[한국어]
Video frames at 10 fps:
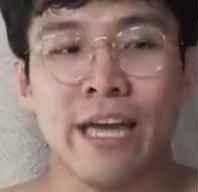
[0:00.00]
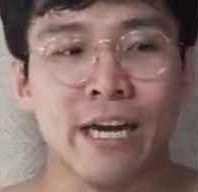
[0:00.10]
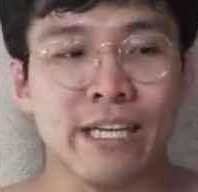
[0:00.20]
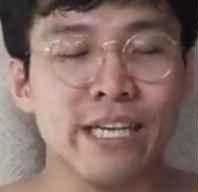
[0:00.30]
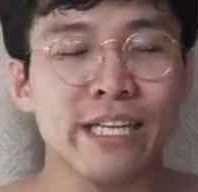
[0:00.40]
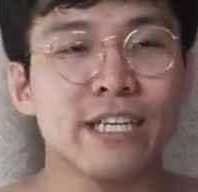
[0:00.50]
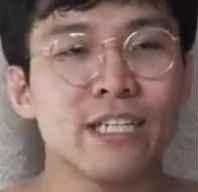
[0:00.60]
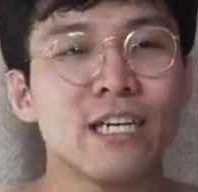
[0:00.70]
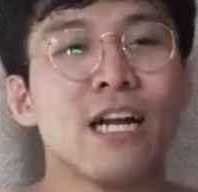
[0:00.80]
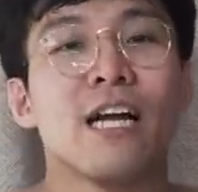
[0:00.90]
내가
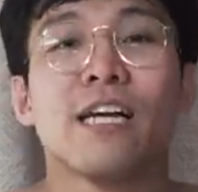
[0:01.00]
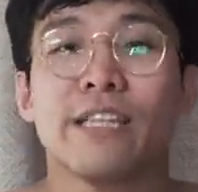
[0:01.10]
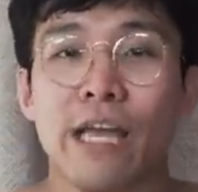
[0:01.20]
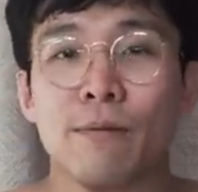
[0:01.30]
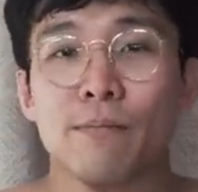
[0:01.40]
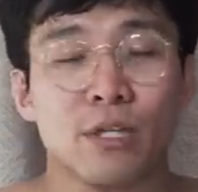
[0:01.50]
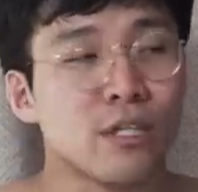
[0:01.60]
끼니를 때